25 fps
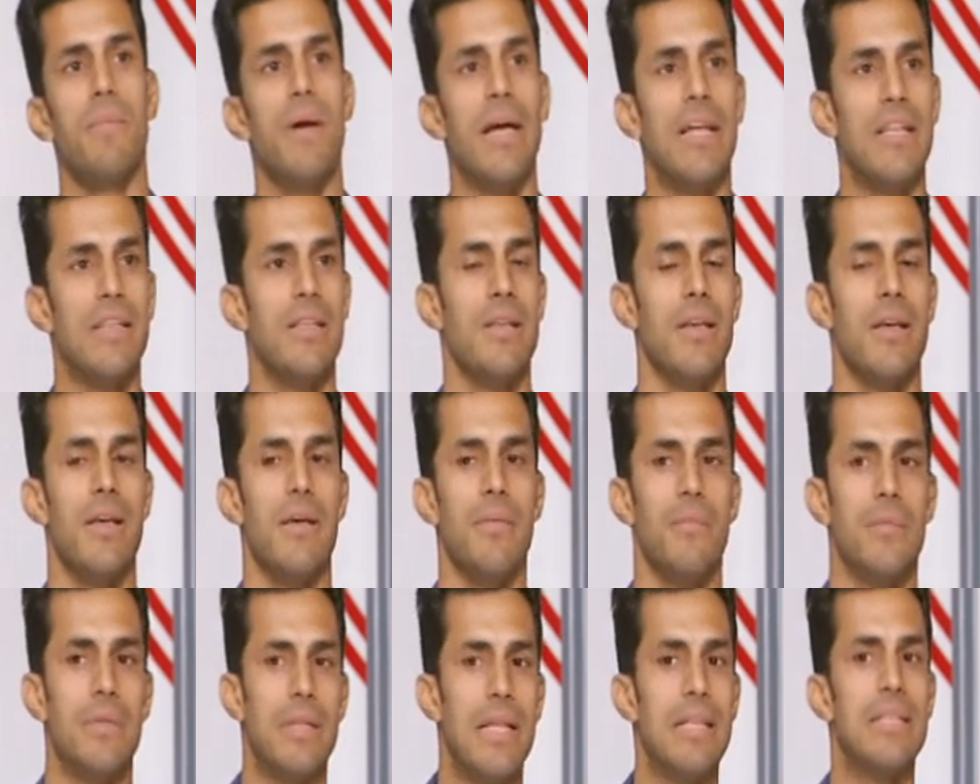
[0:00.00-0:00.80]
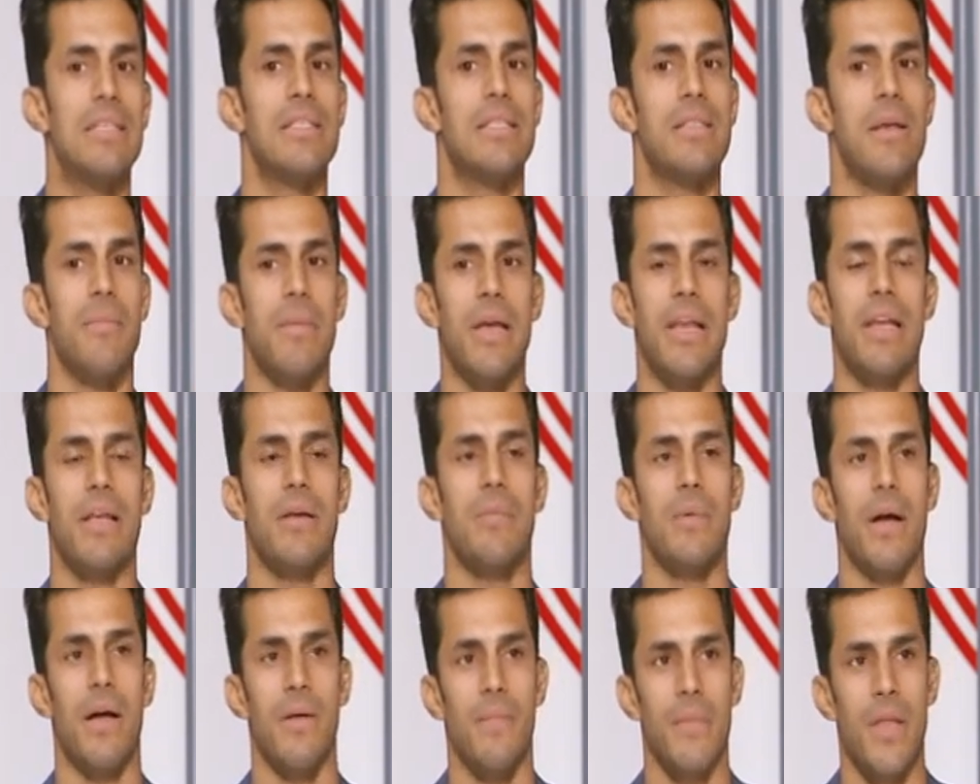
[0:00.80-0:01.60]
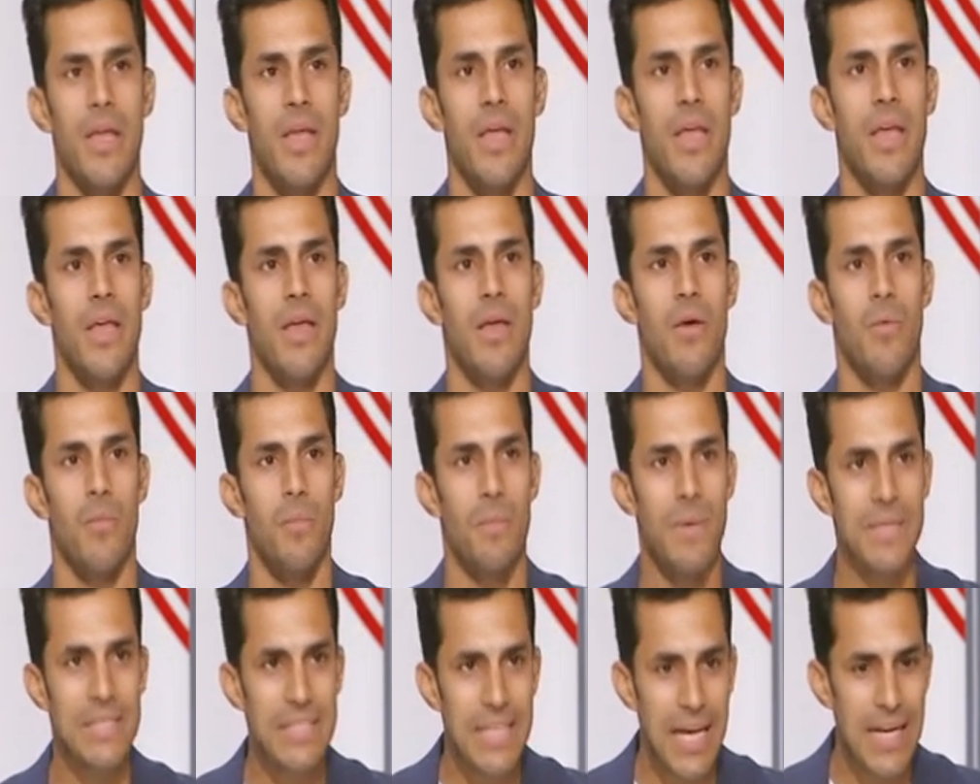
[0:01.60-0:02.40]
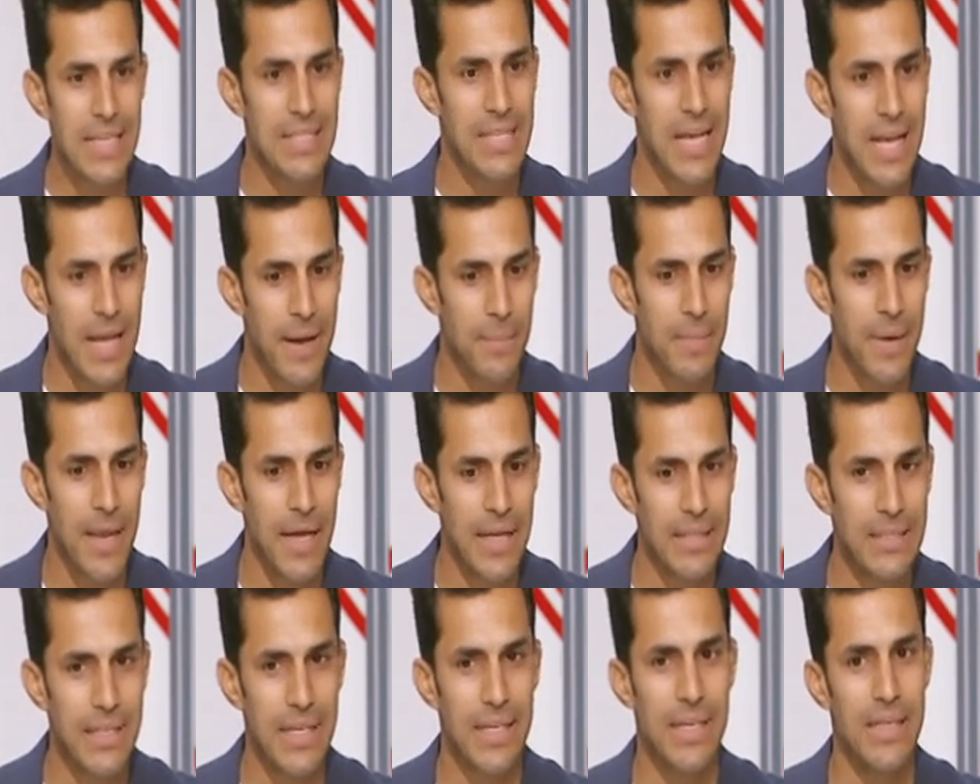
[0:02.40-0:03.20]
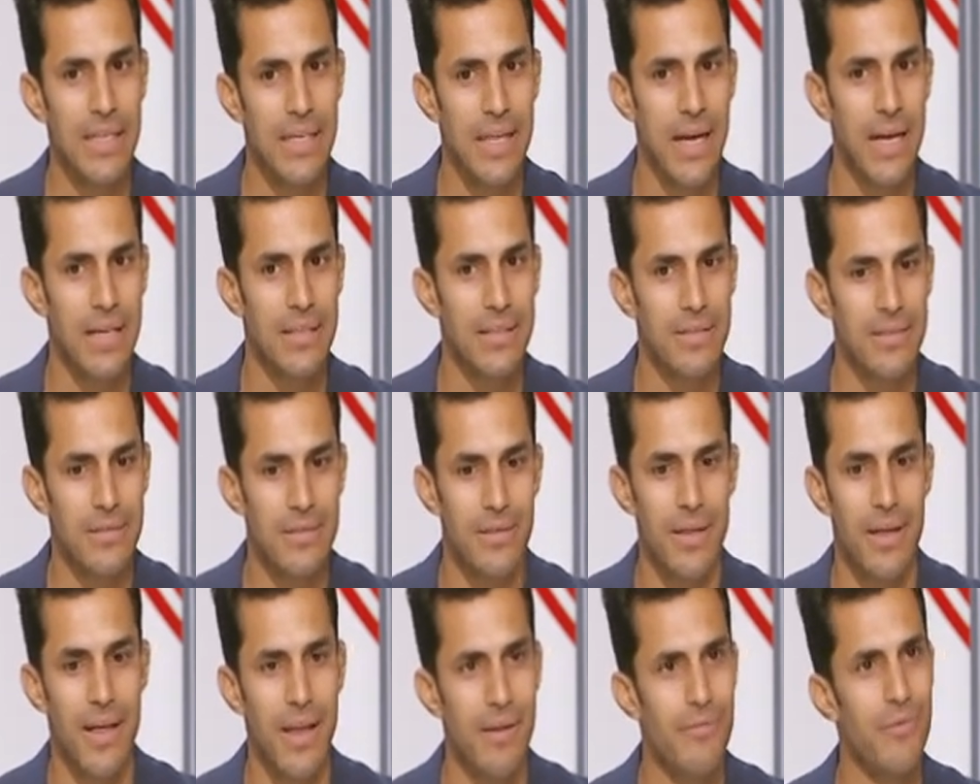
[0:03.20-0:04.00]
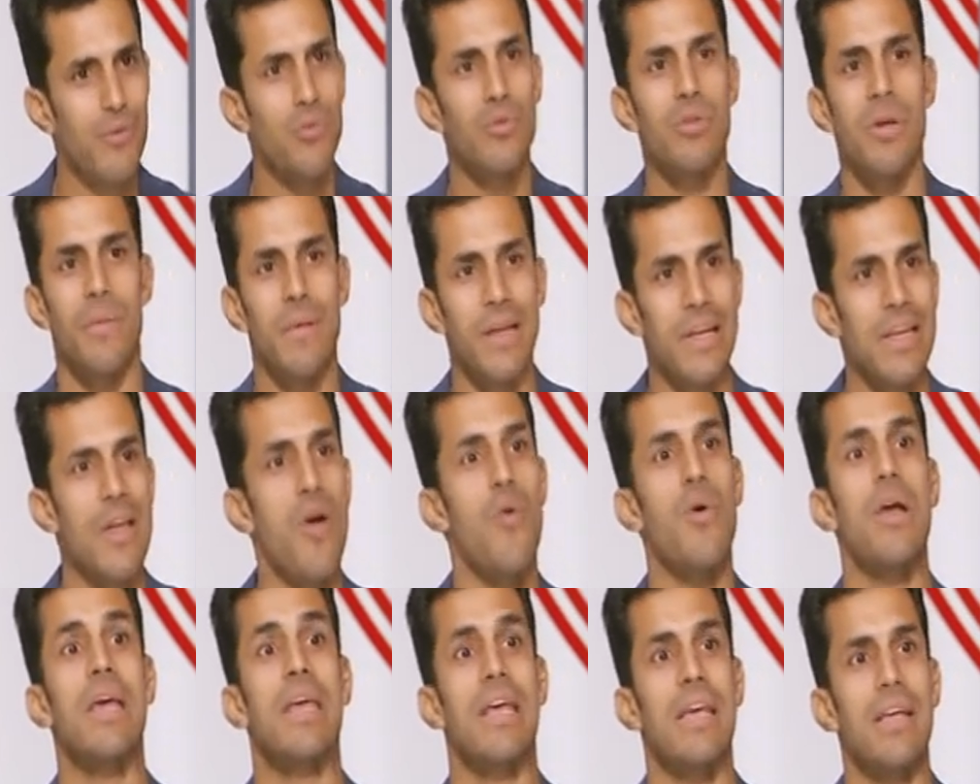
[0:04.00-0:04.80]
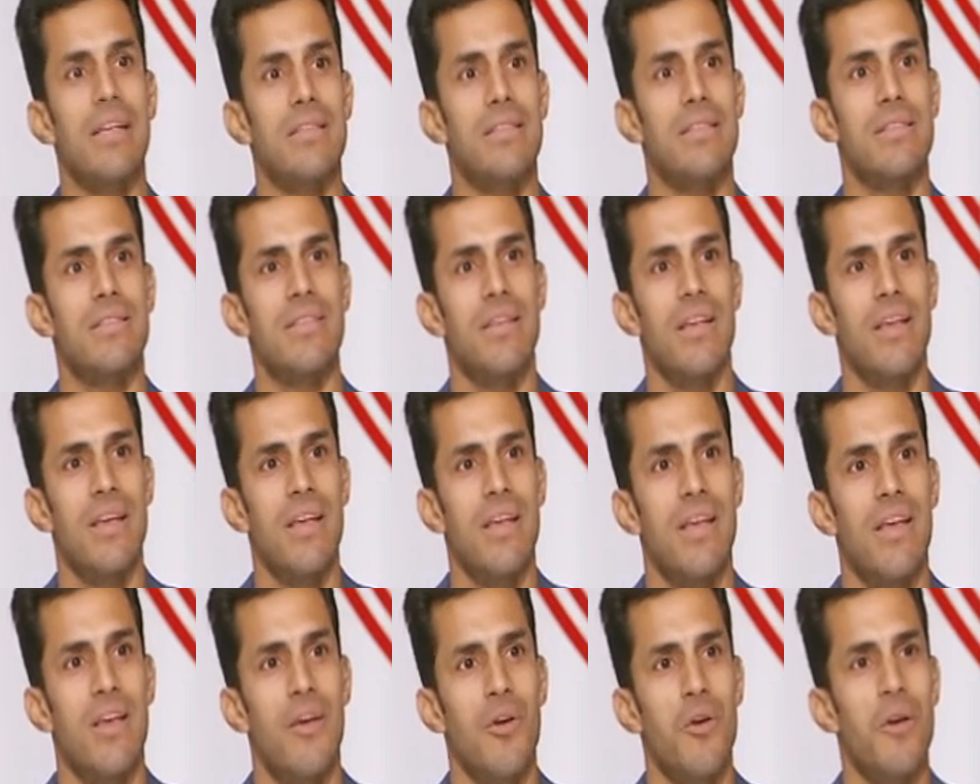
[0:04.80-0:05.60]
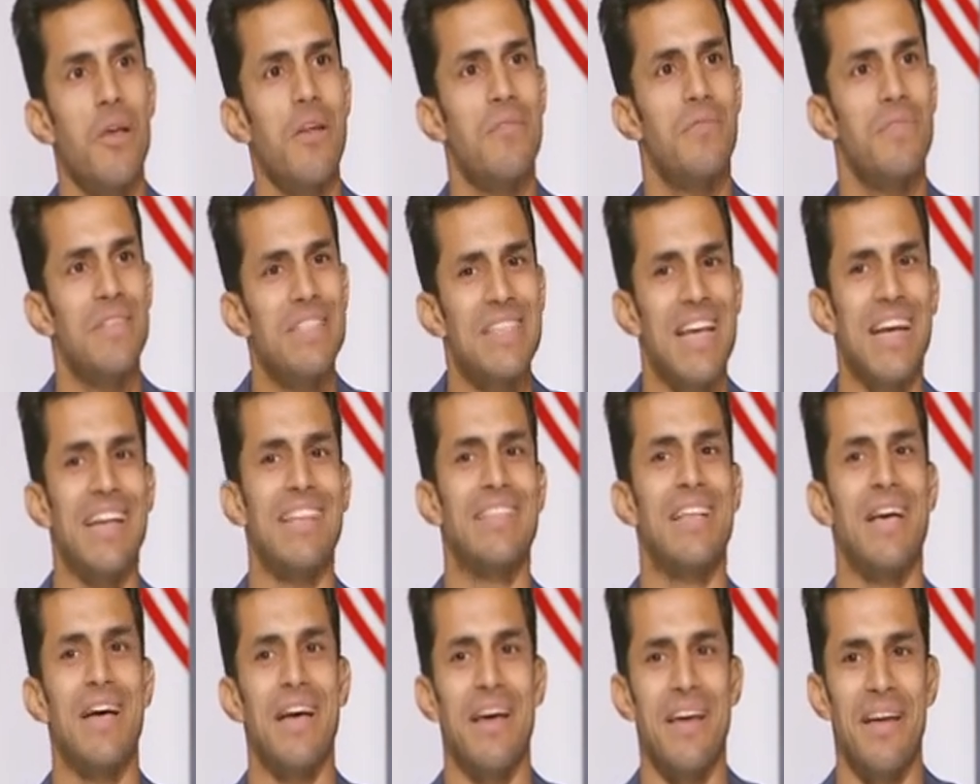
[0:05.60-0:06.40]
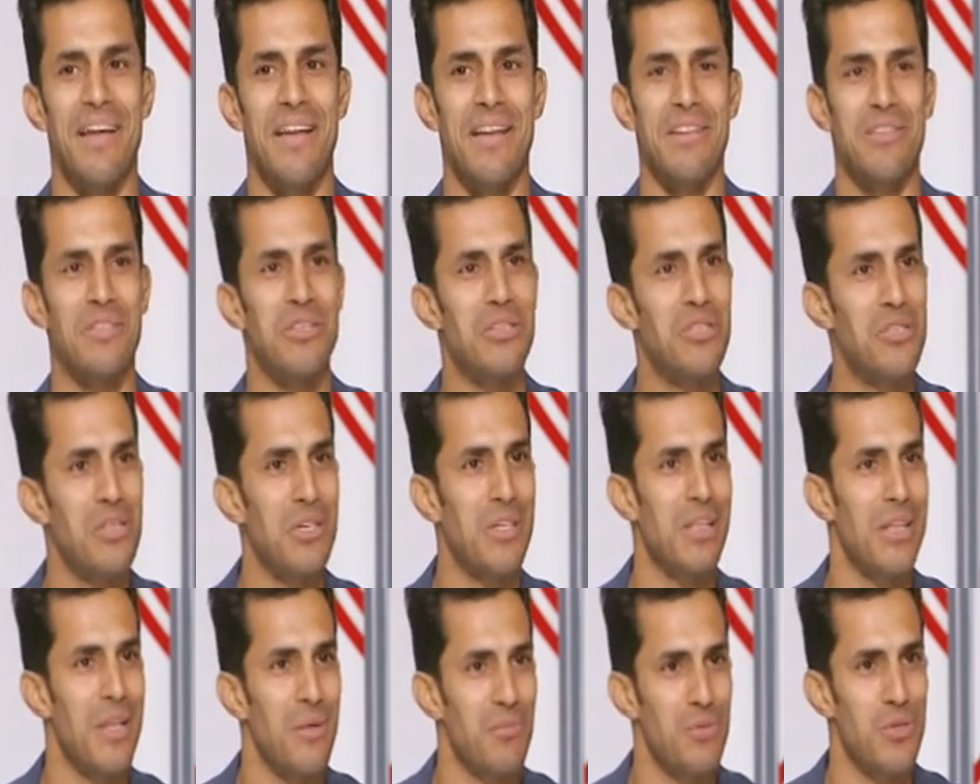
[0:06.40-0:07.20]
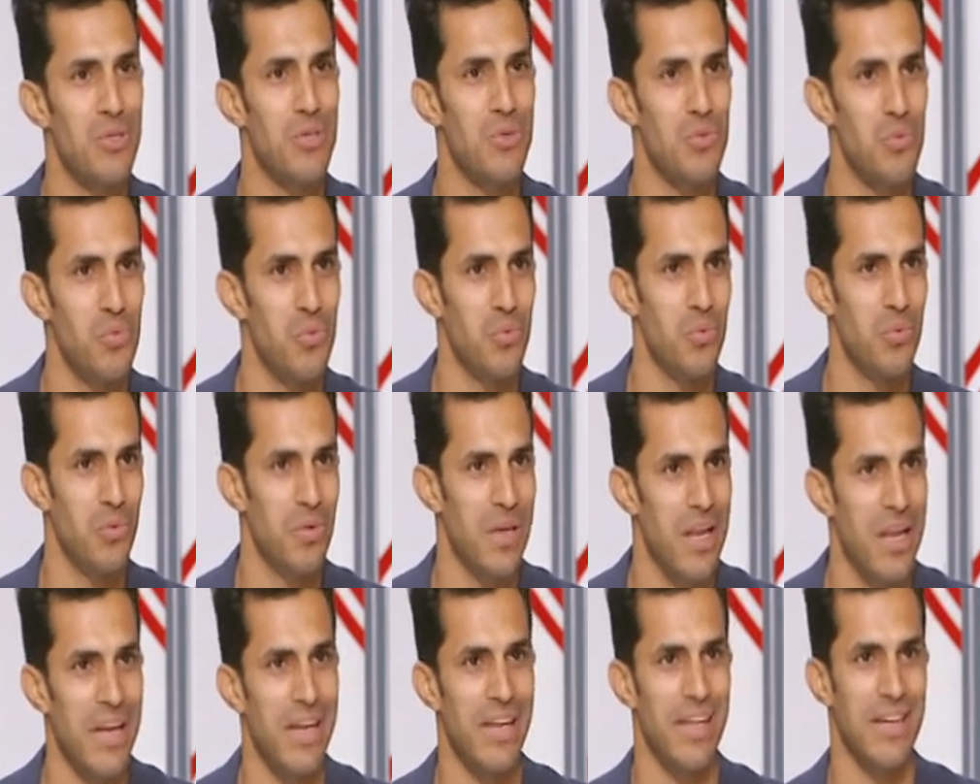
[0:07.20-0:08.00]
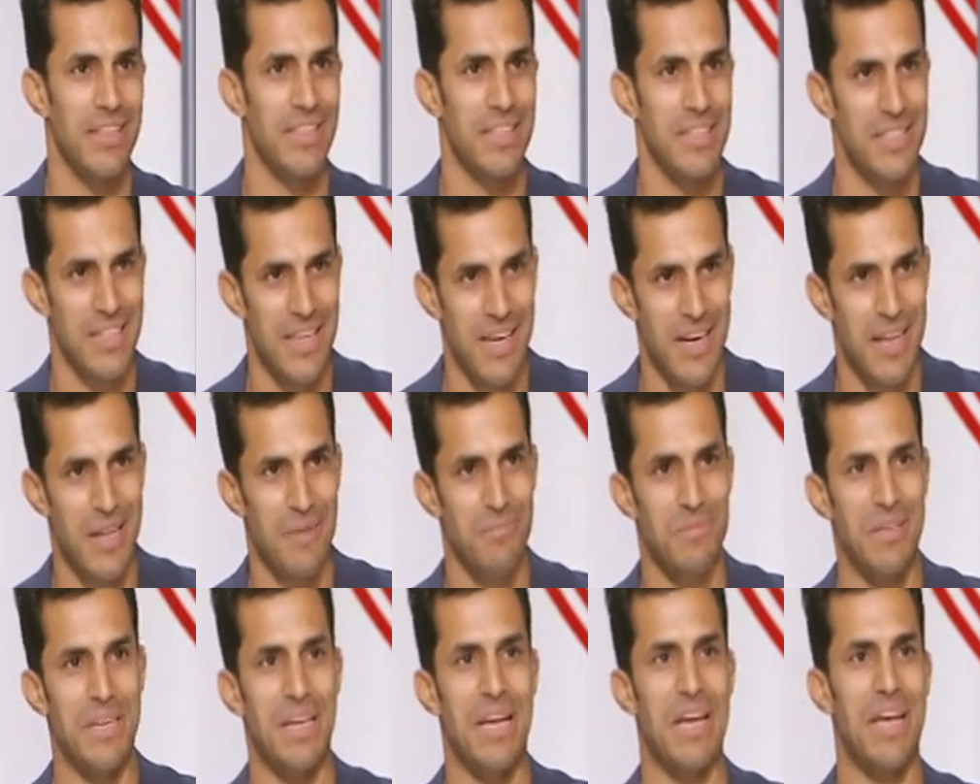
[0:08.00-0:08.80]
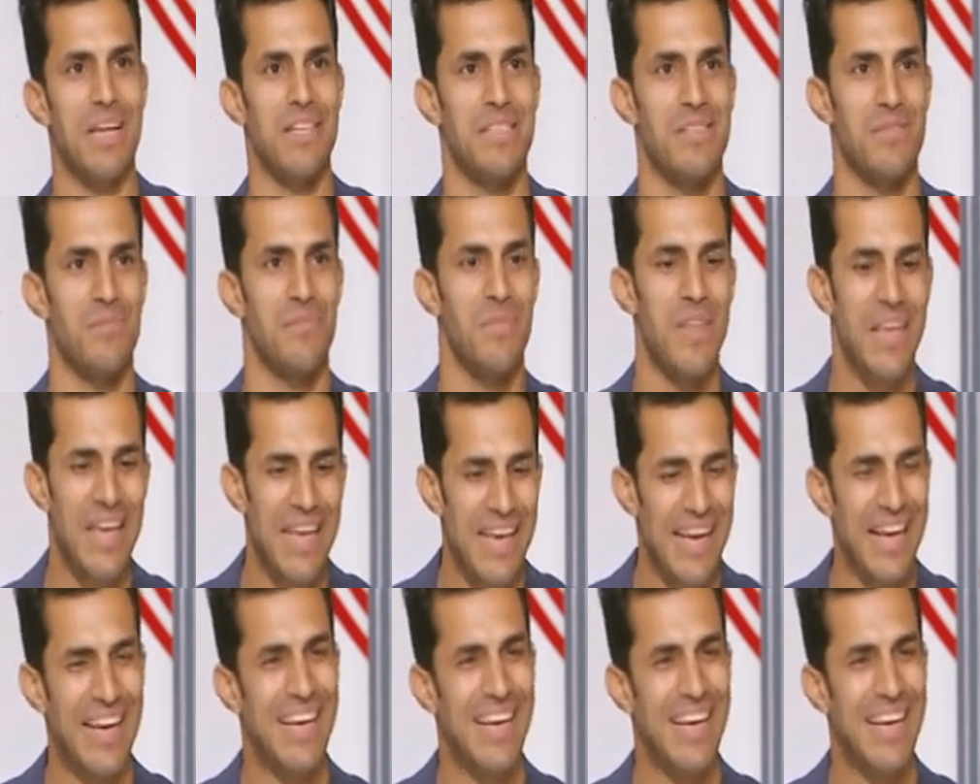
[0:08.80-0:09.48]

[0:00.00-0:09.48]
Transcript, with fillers: لي بعد نادي الزمالك بقى بس عايزك قبلها تحكي لي عن 2008 والكاس تمام كان في ساعتها تي شيرت لابسينه لا الاعتزال كابتن حازم آه.